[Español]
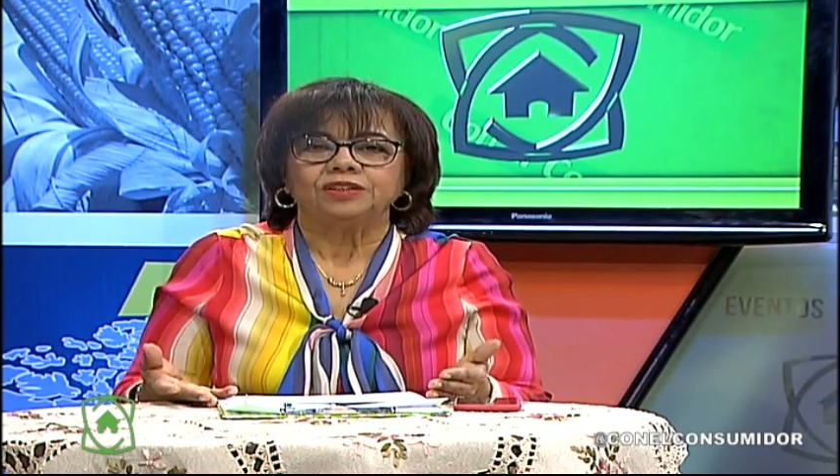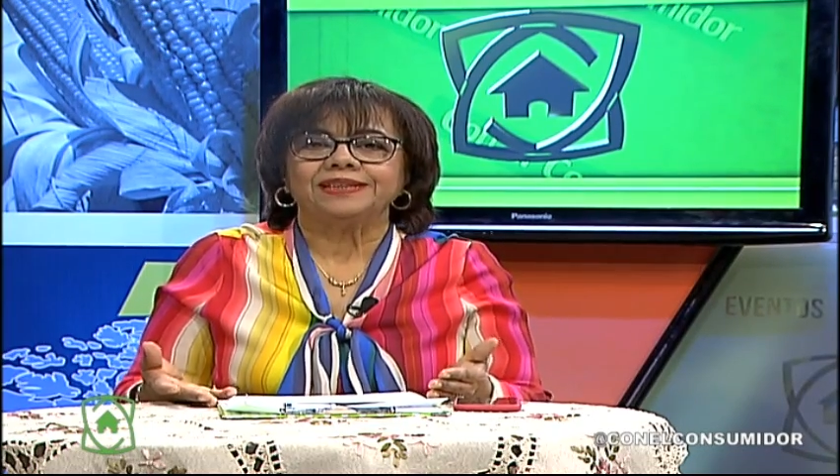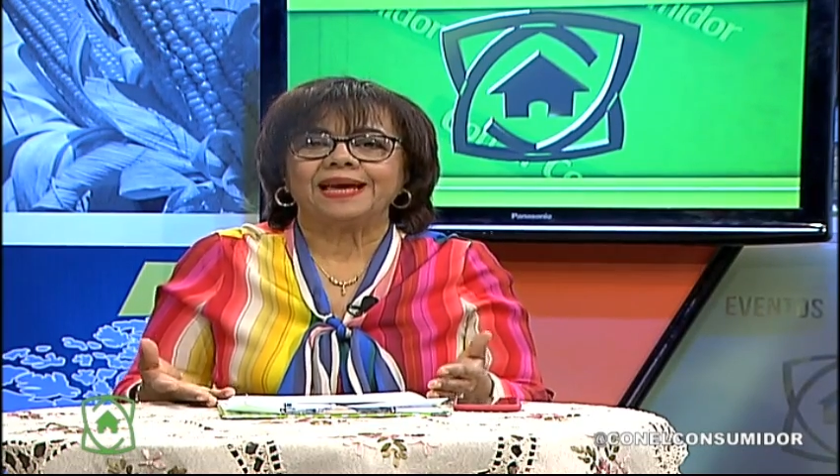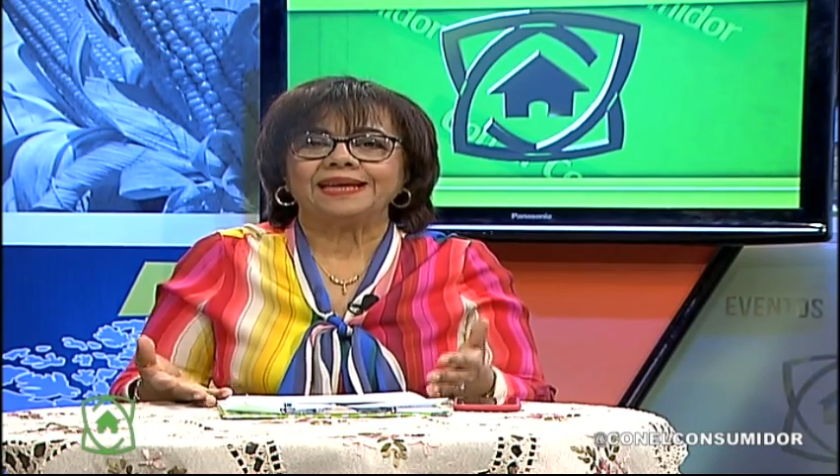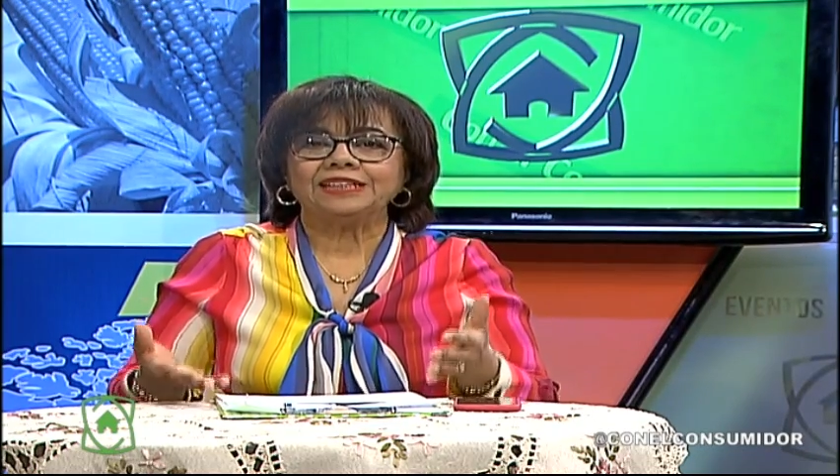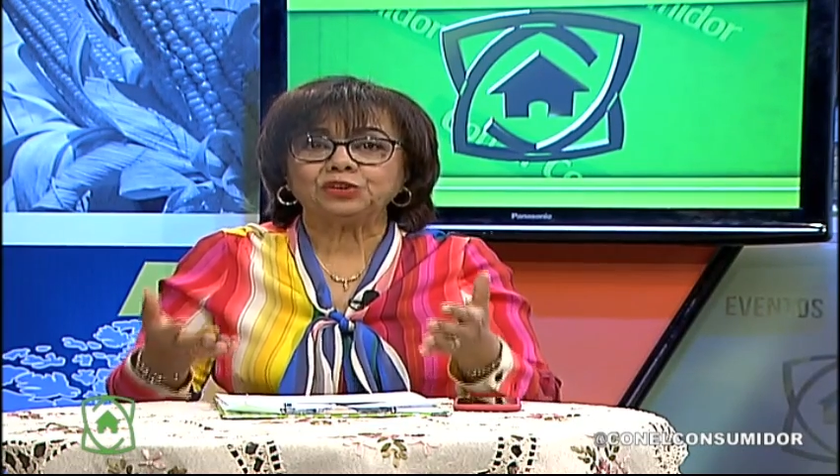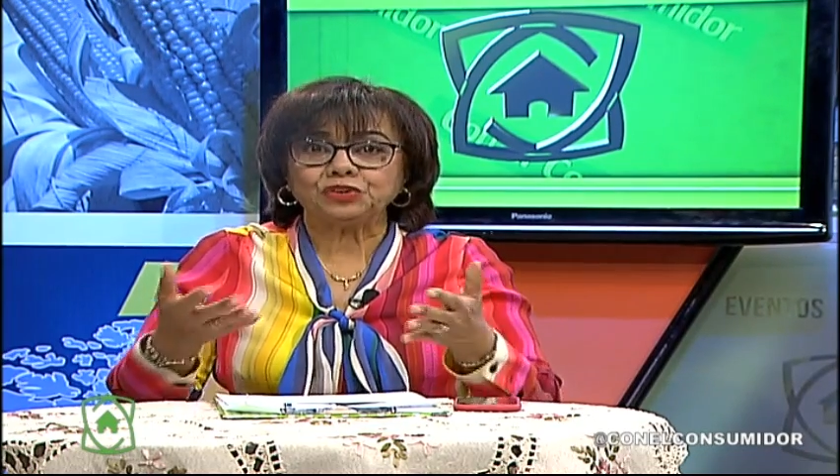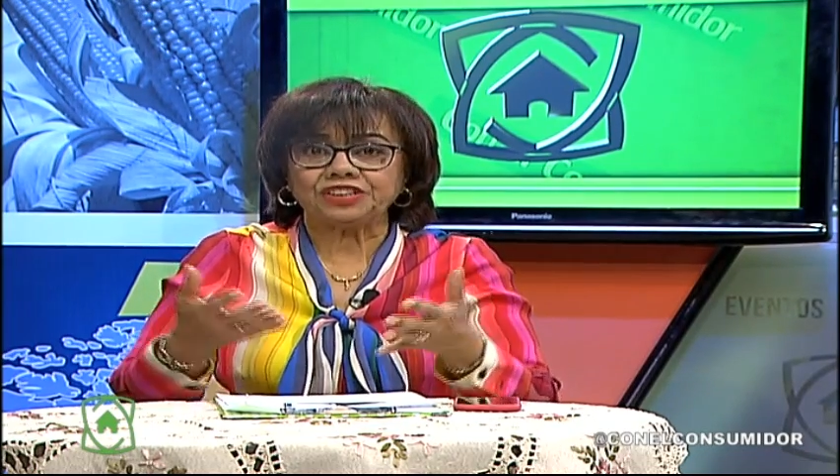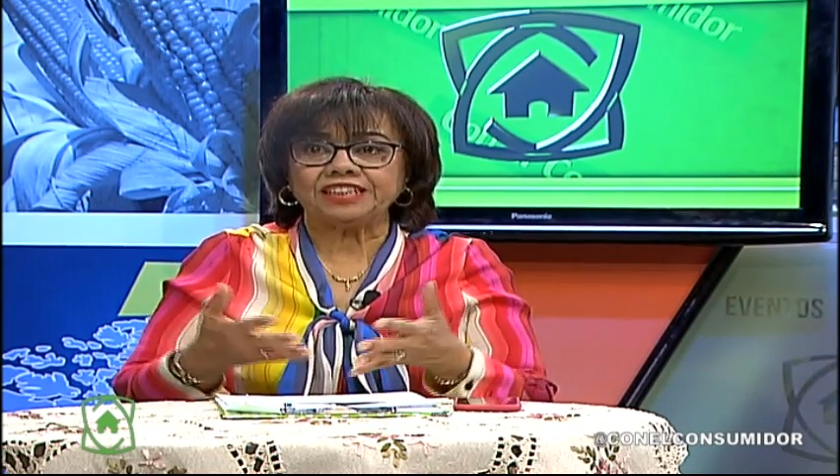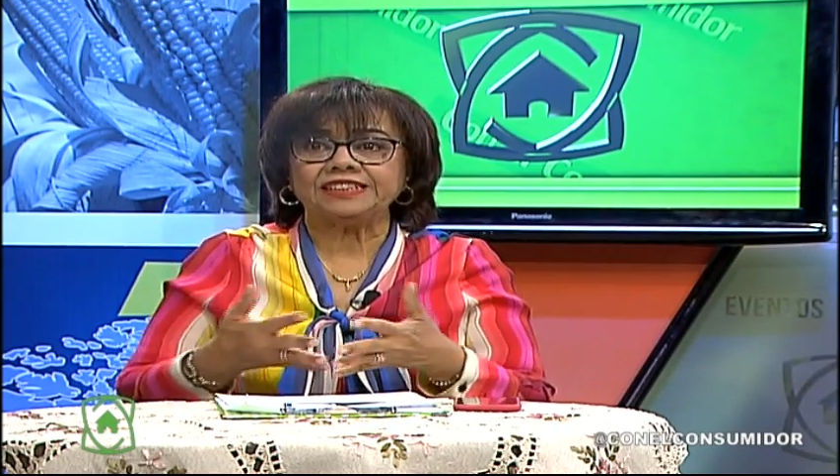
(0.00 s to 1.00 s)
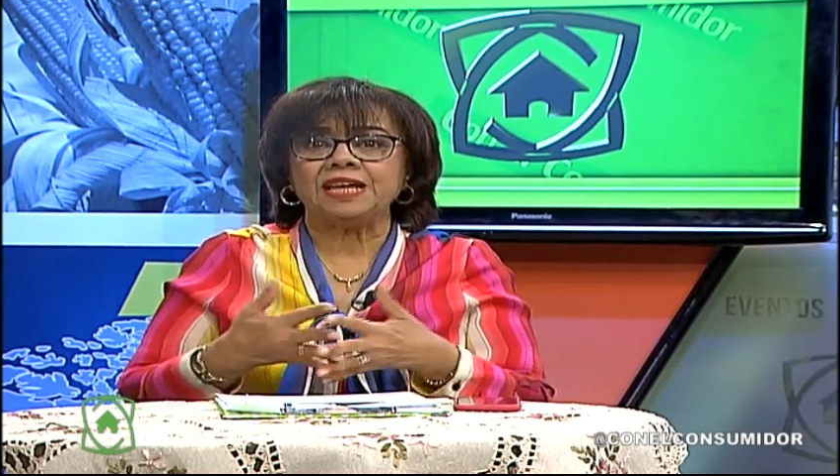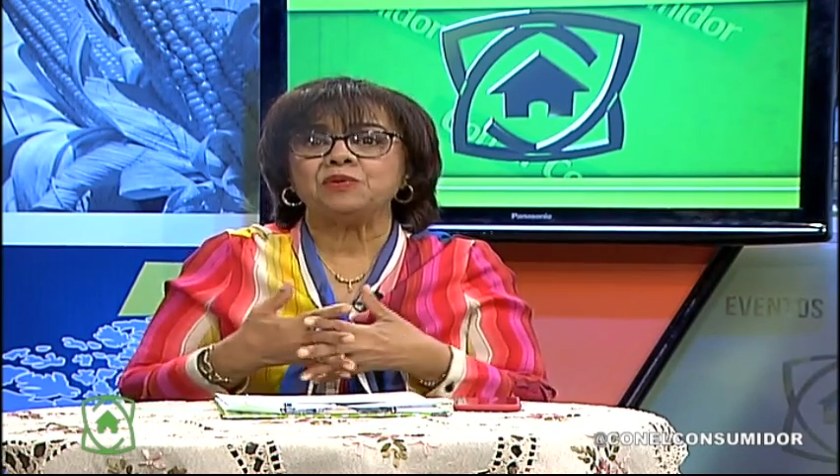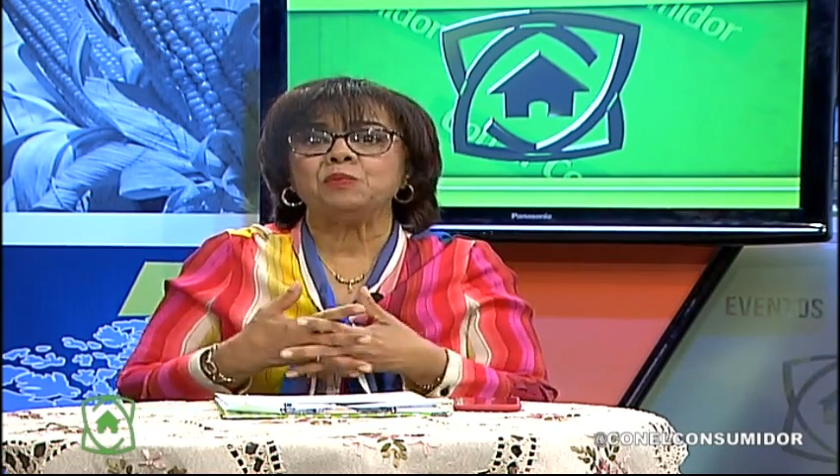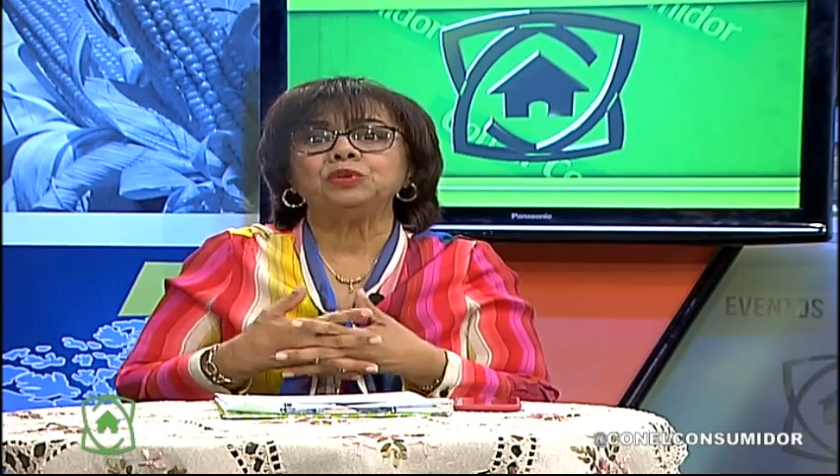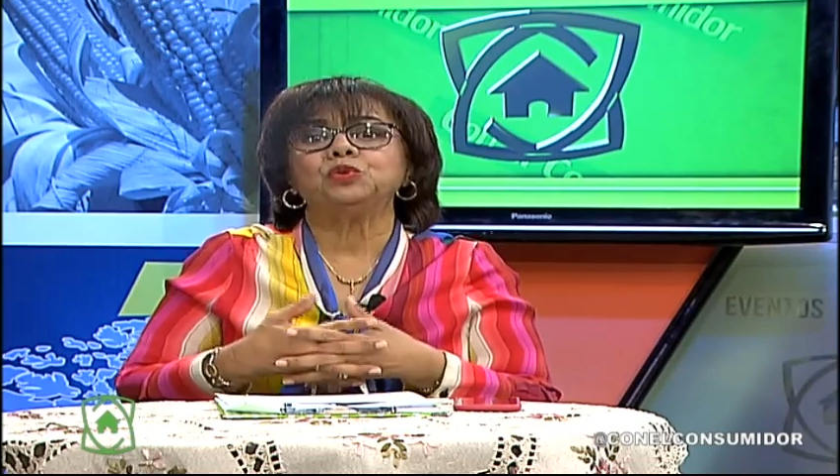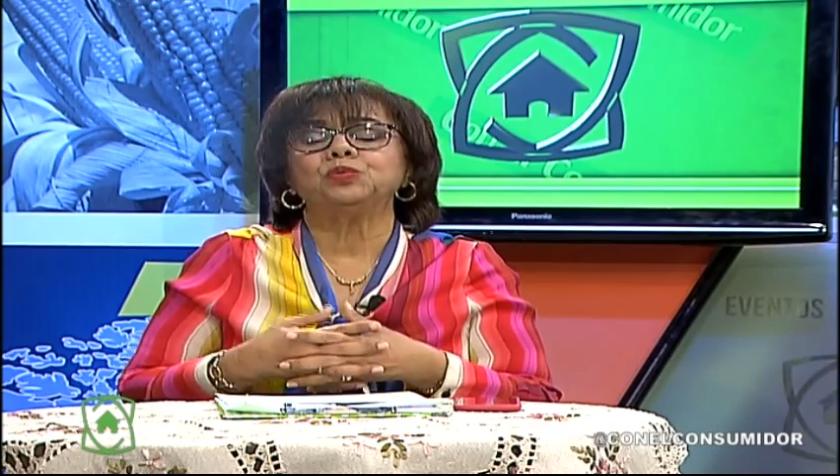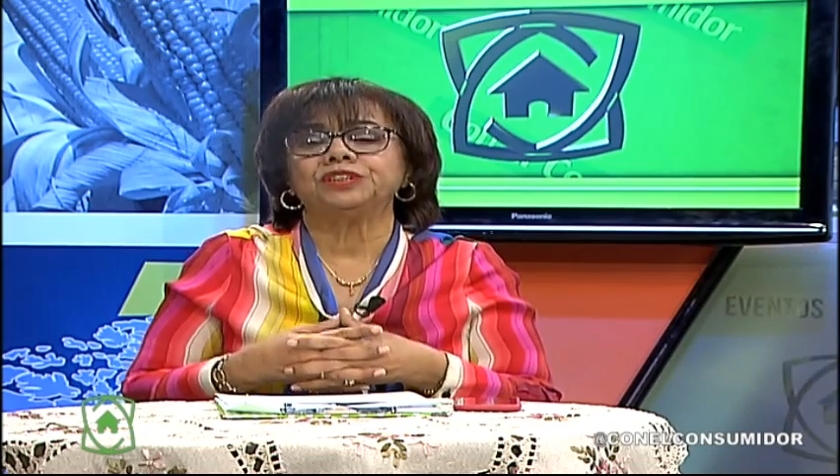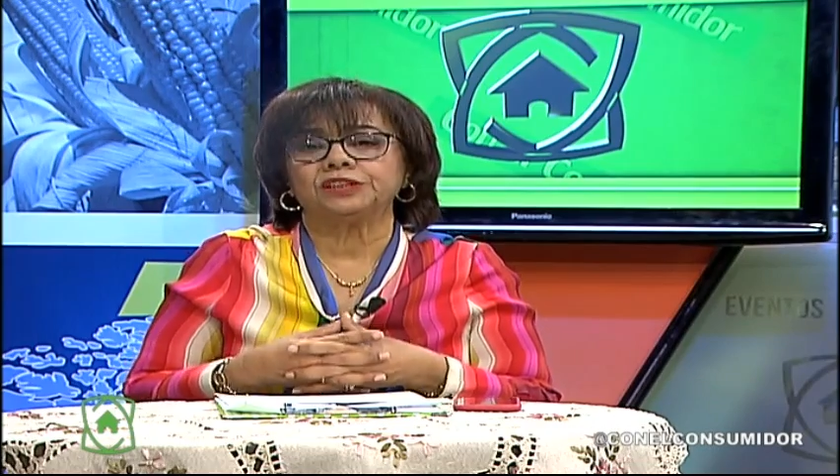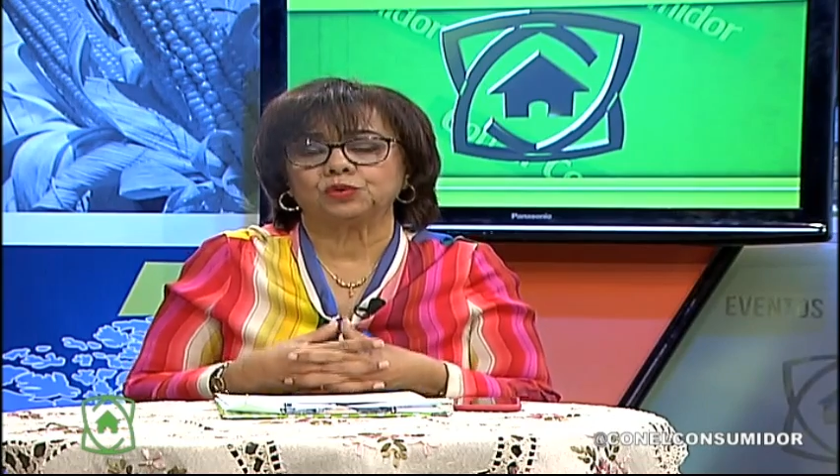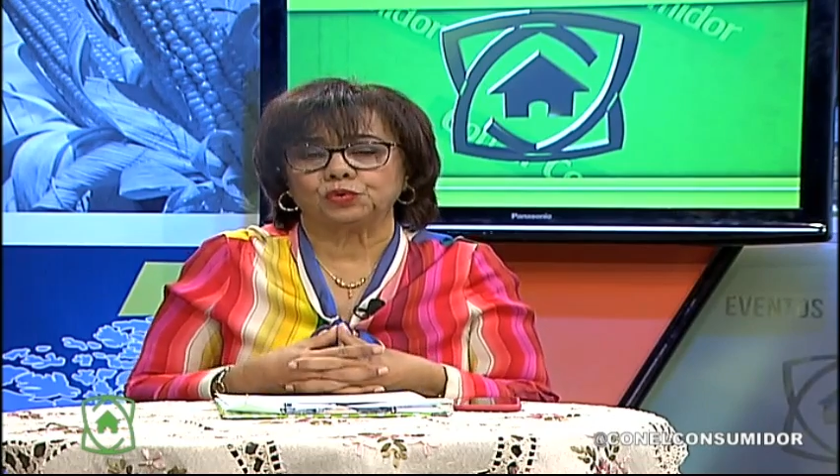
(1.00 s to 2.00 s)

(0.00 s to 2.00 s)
O sea, en estos 30 años hemos hecho muchas